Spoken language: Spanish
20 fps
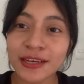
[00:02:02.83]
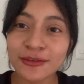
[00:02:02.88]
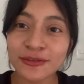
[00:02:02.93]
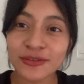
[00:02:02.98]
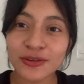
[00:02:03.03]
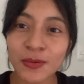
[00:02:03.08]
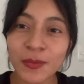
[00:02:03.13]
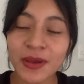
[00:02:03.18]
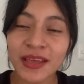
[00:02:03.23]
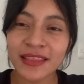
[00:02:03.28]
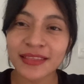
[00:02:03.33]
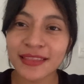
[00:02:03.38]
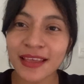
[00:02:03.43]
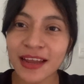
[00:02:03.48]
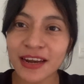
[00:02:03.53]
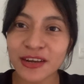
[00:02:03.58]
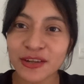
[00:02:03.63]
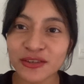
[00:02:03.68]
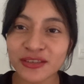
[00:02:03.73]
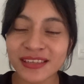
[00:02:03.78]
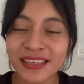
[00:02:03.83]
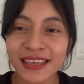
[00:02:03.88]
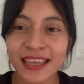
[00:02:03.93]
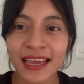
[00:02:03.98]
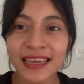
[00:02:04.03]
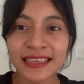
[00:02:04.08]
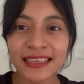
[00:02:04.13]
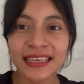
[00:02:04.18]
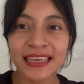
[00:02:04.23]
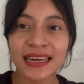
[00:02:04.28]
en los comentarios si ya
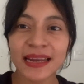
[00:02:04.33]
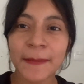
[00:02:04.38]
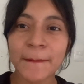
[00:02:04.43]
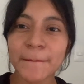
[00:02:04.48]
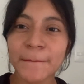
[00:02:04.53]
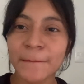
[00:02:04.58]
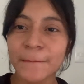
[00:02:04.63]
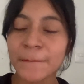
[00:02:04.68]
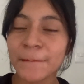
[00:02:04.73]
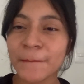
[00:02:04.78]
quieren